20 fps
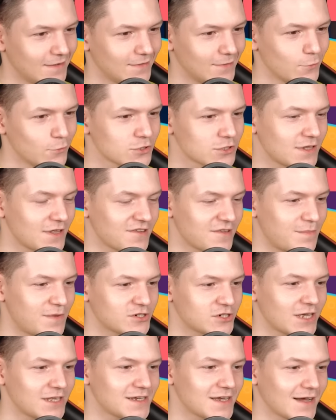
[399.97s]
Нужно
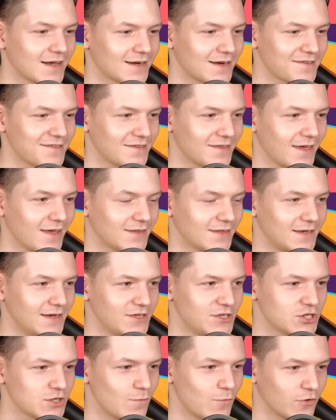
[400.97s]
сбежать как раз-таки от
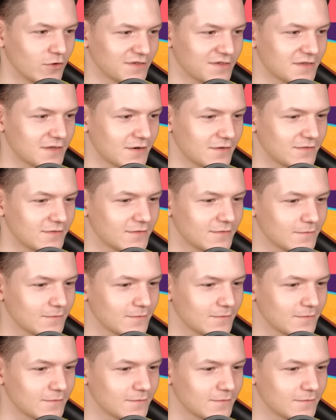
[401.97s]
глич монстров